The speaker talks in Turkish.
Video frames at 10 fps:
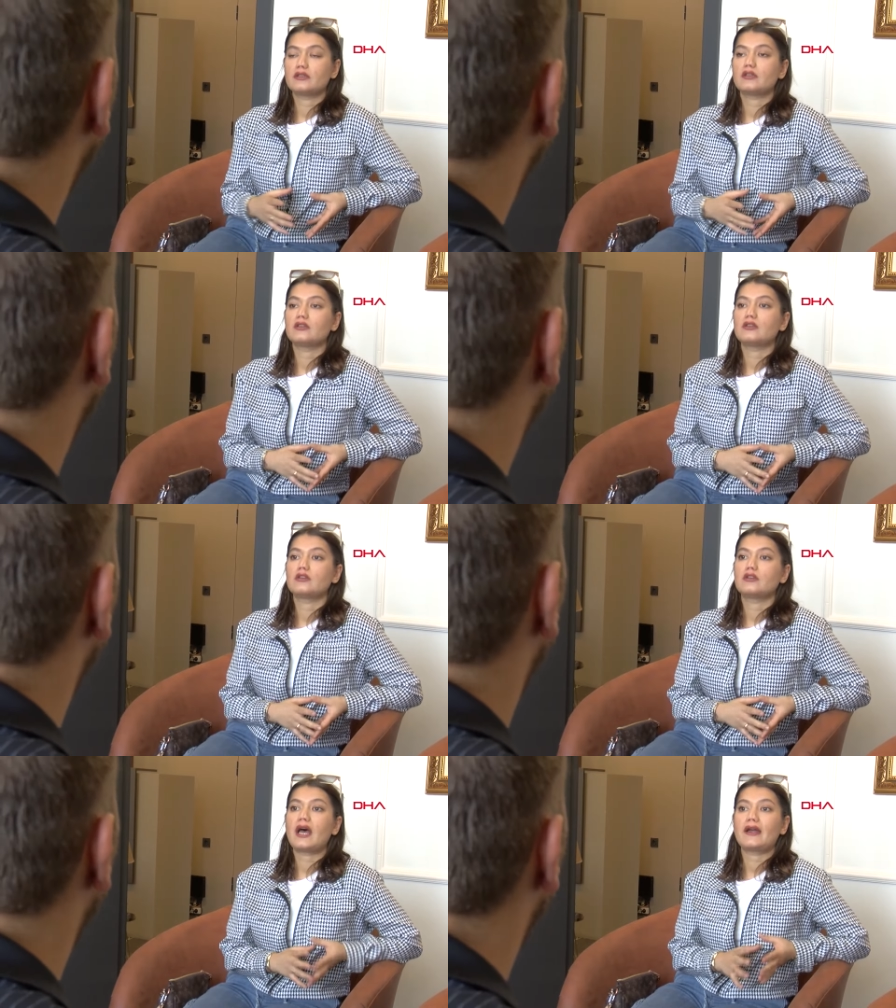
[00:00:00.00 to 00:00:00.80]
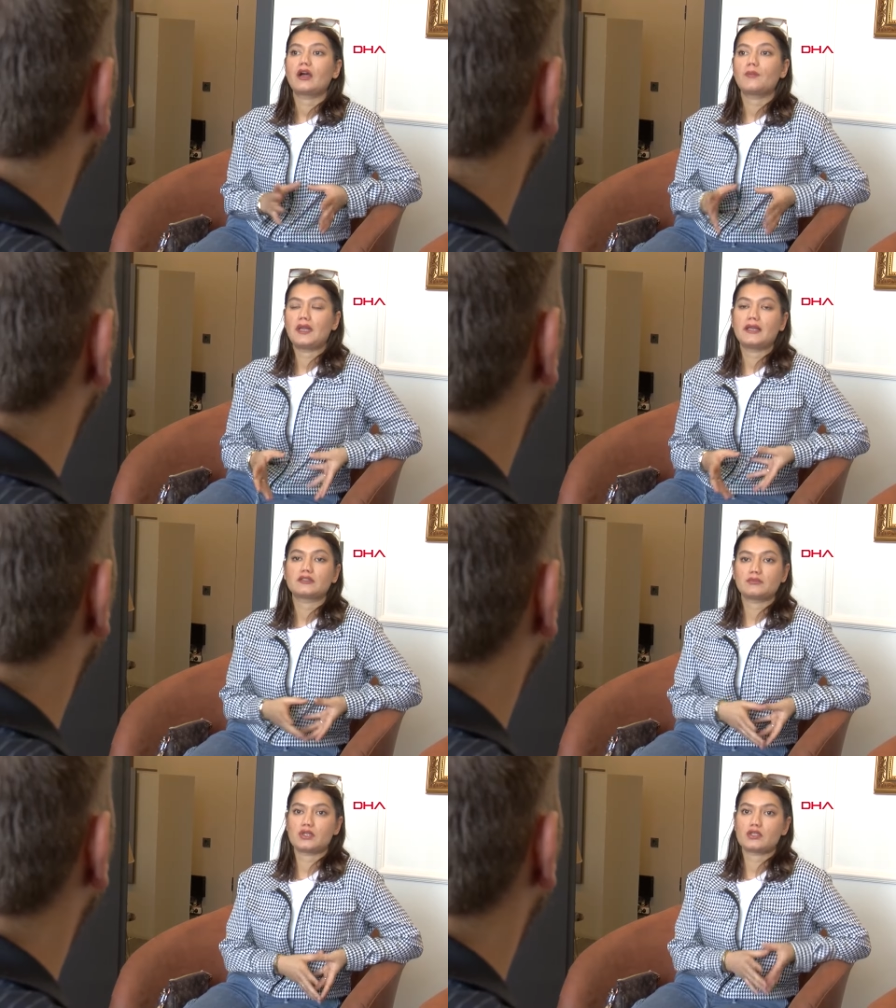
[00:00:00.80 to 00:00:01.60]
Ee, her
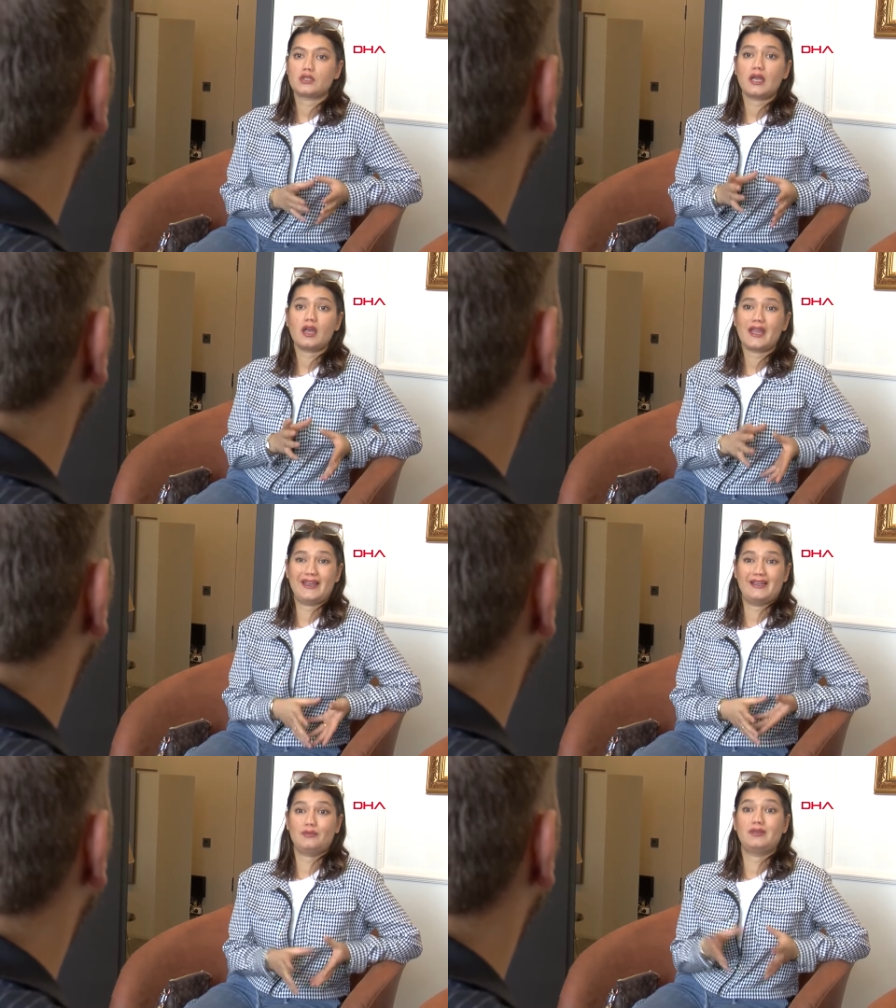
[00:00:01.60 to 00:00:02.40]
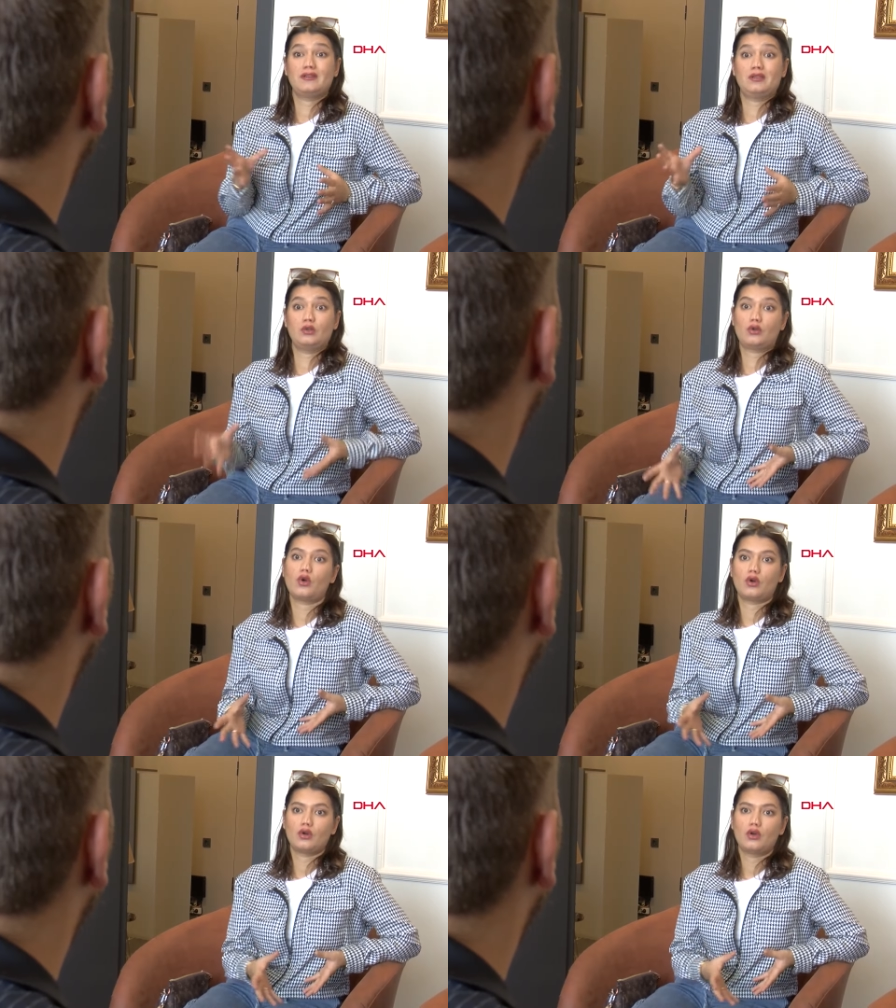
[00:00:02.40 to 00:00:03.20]
ameliyat başına 50 bin
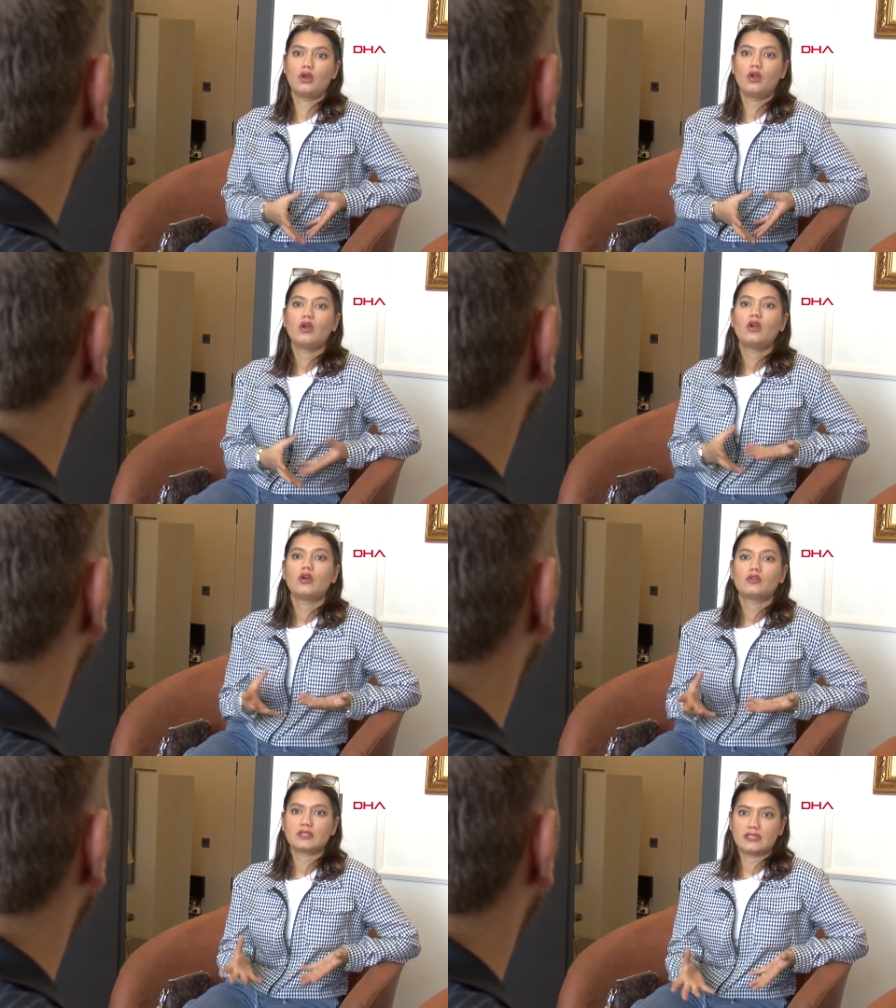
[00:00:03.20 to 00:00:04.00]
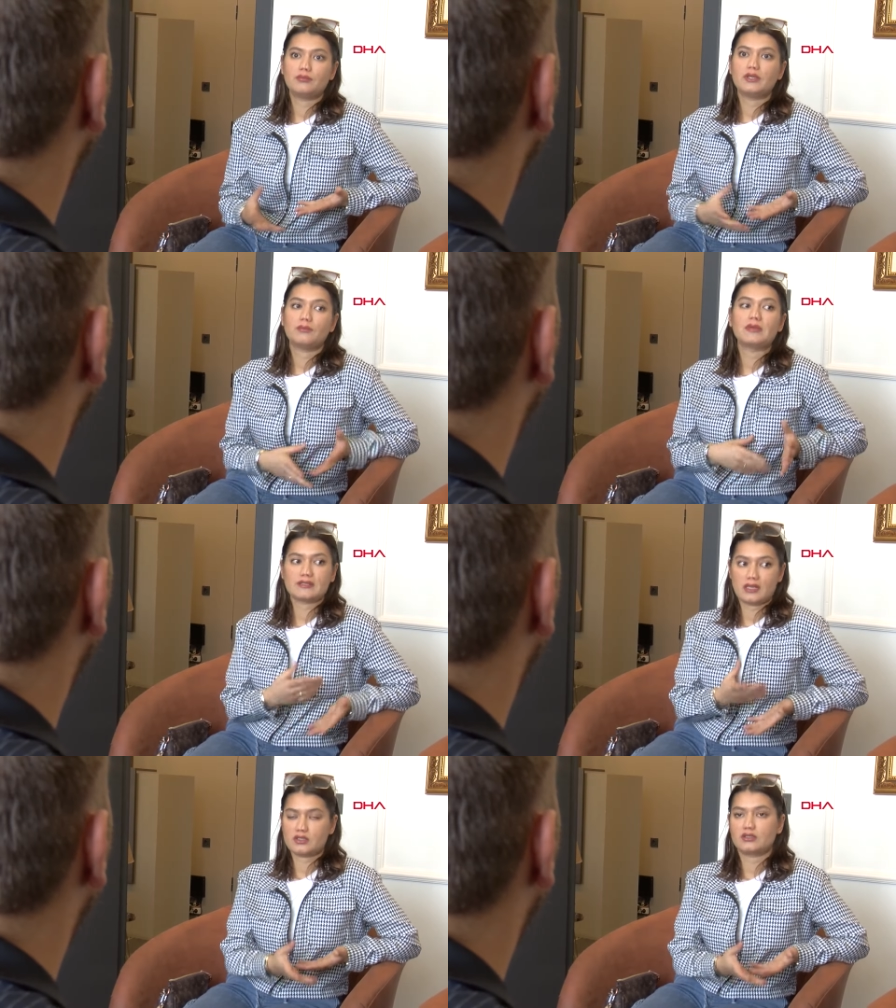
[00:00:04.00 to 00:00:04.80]
euro gibi
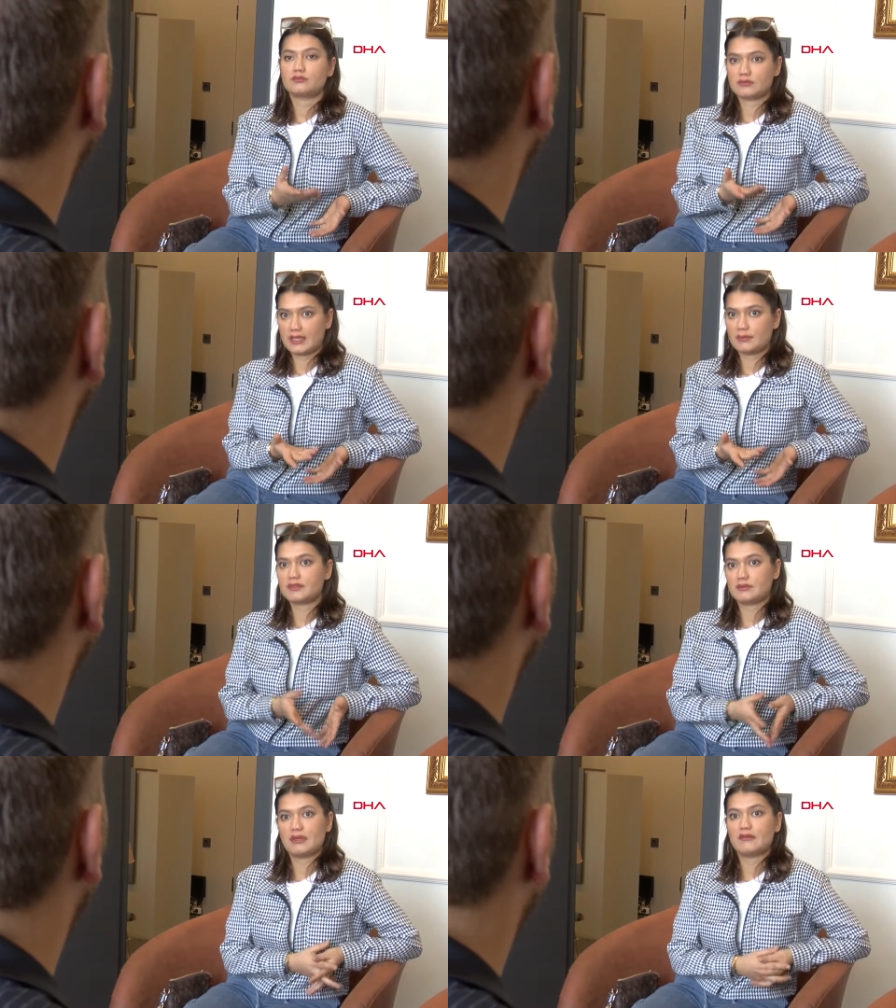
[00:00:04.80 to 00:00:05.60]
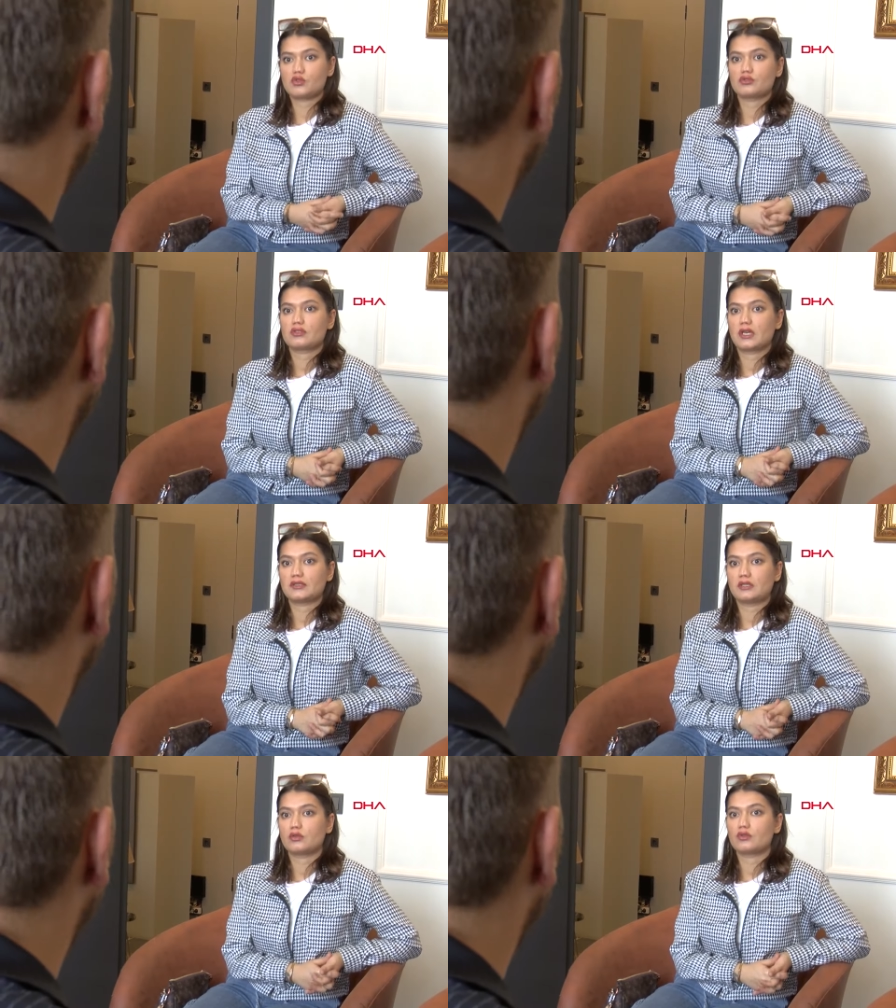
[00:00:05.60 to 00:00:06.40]
mesajlarım da hepsi mevcut
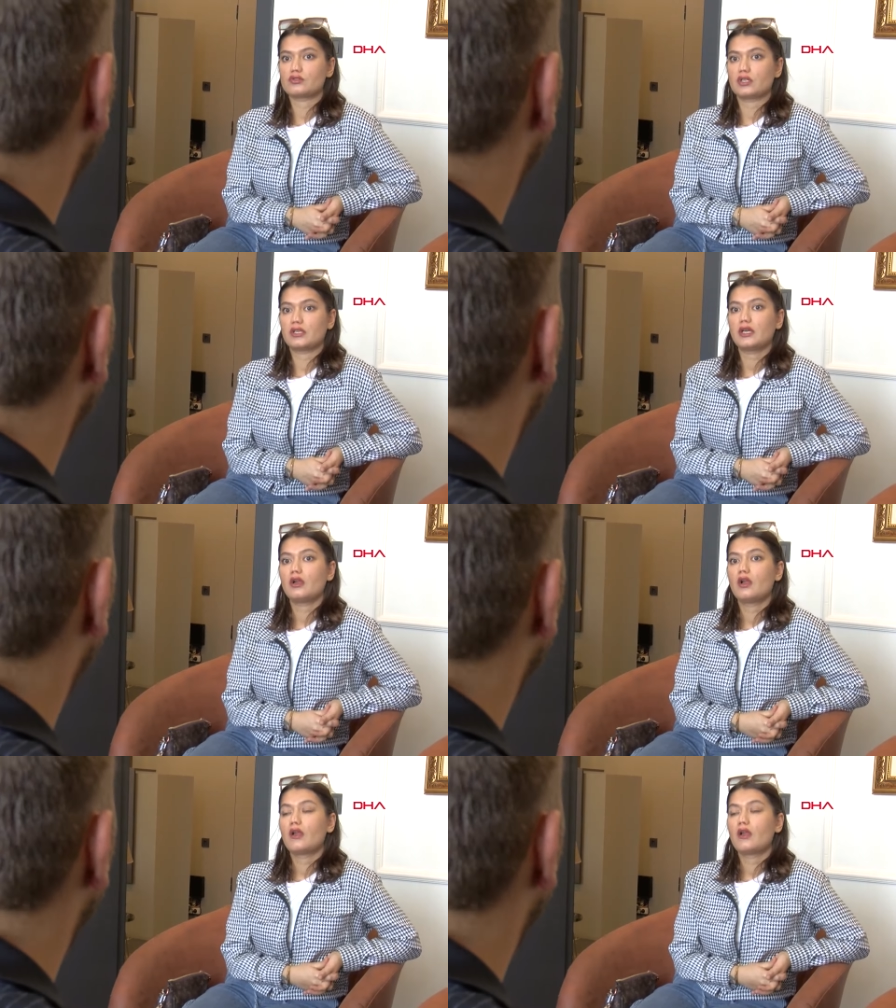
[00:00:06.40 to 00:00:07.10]
zaten ortada.